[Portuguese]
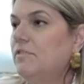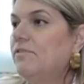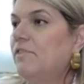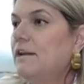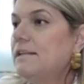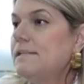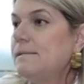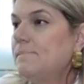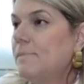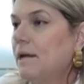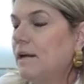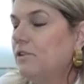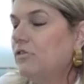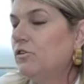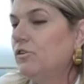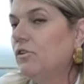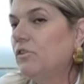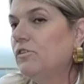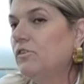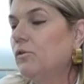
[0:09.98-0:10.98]

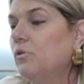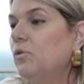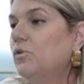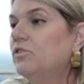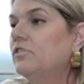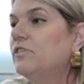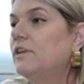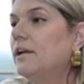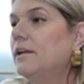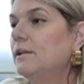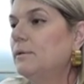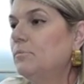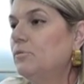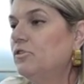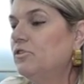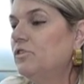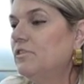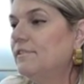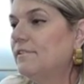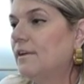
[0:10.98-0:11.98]
infelizmente nós não
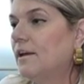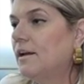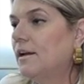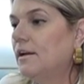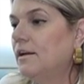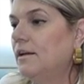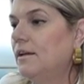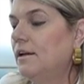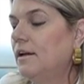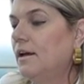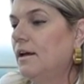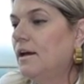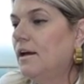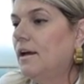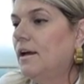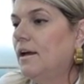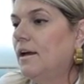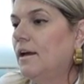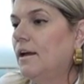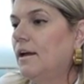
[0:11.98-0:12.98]
gostaríamos de estar aí
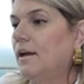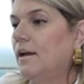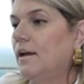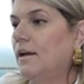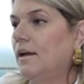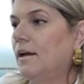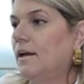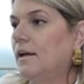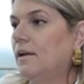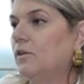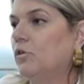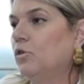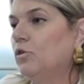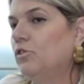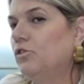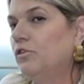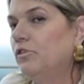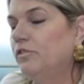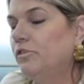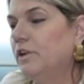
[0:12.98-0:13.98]
é,
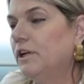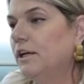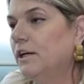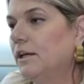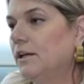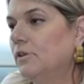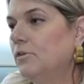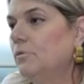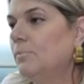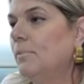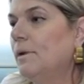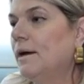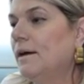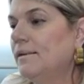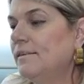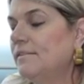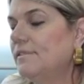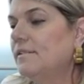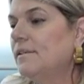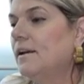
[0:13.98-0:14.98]
notificando,
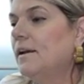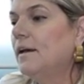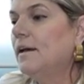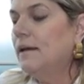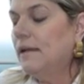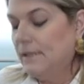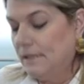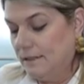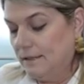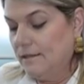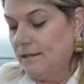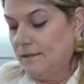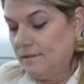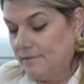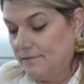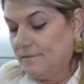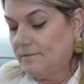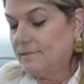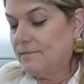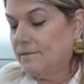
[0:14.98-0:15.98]
mas
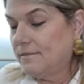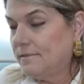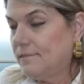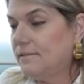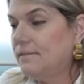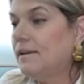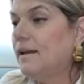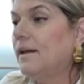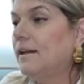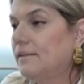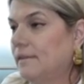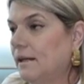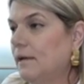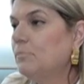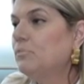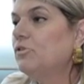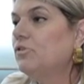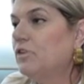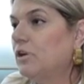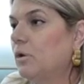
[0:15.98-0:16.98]
é,
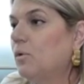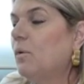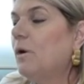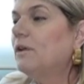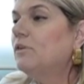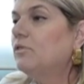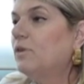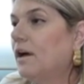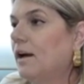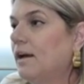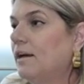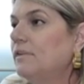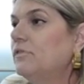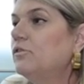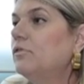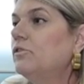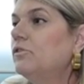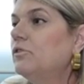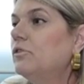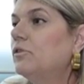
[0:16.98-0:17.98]
temos sim quatro
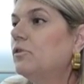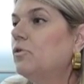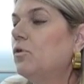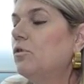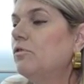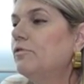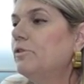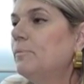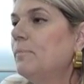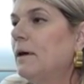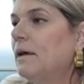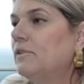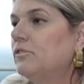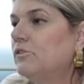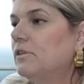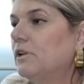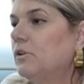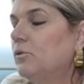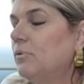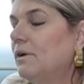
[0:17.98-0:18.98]
casos
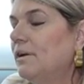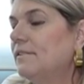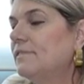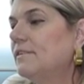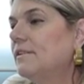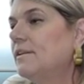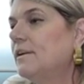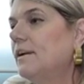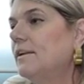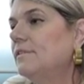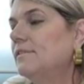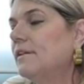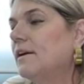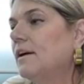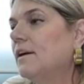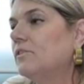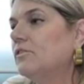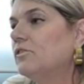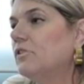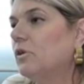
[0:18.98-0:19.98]
confirmados da doença, três
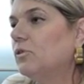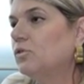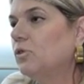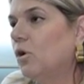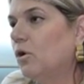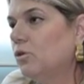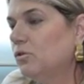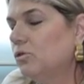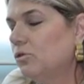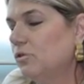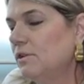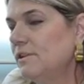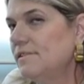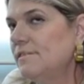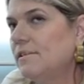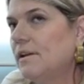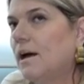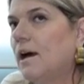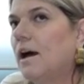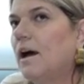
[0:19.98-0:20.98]
casos
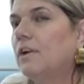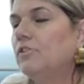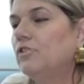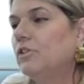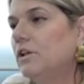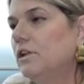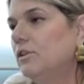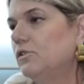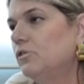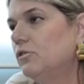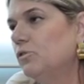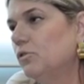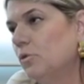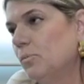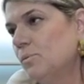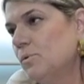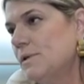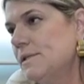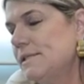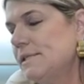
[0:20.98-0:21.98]
autóctones adquiridos
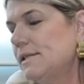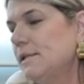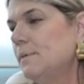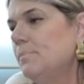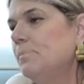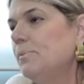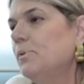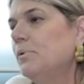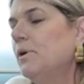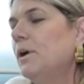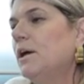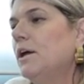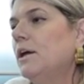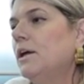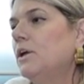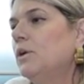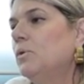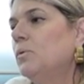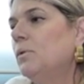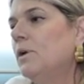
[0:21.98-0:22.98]
no município
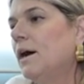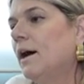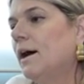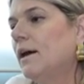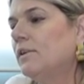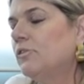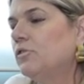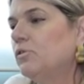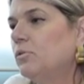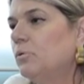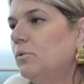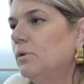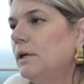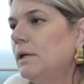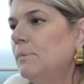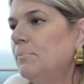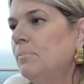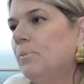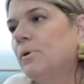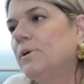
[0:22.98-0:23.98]
e um caso
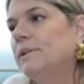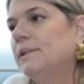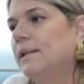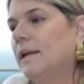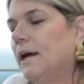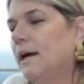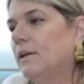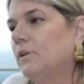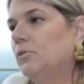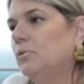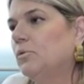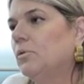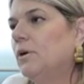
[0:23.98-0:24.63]
importado.